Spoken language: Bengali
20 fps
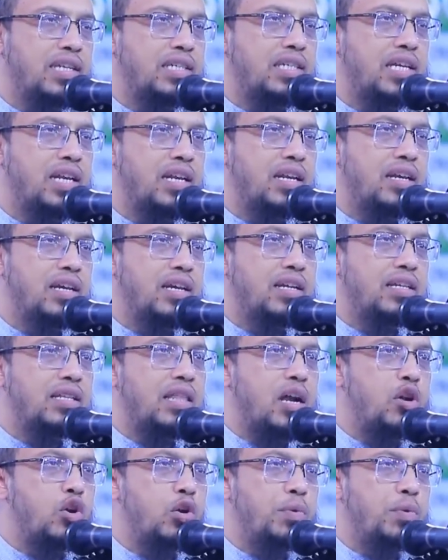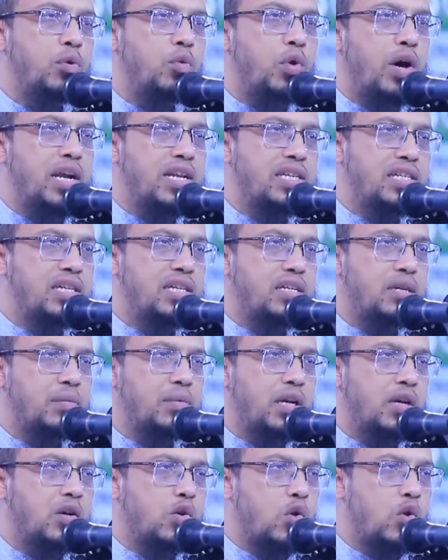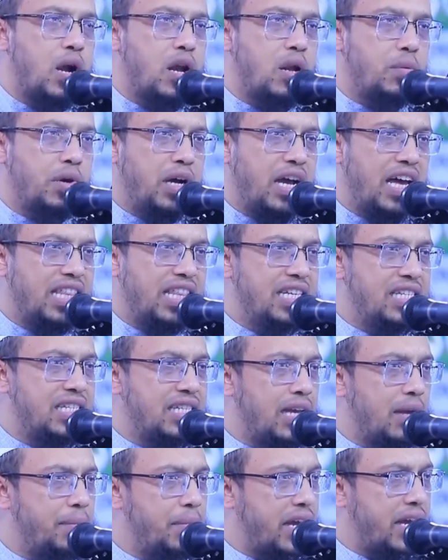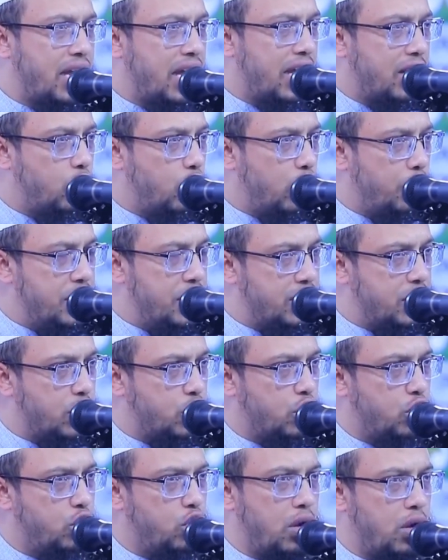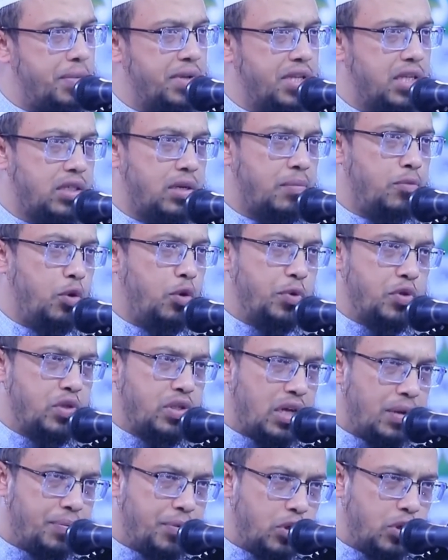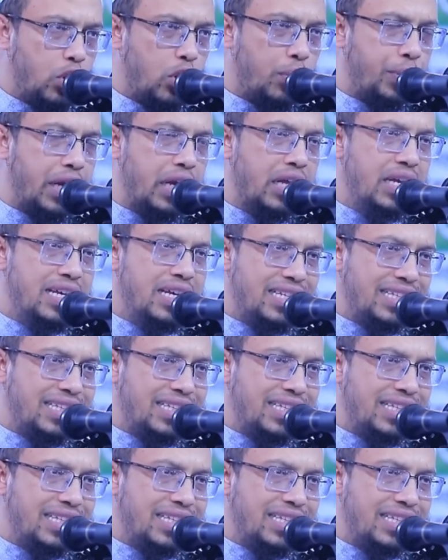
দিয়েছেন তারা নবীর ওয়ারিস হিসাবে কোরআন এবং হাদিসকে ব্যাখ্যা করে বিশ্লেষণ করে আমাদের সামনে উপস্থাপন করবেন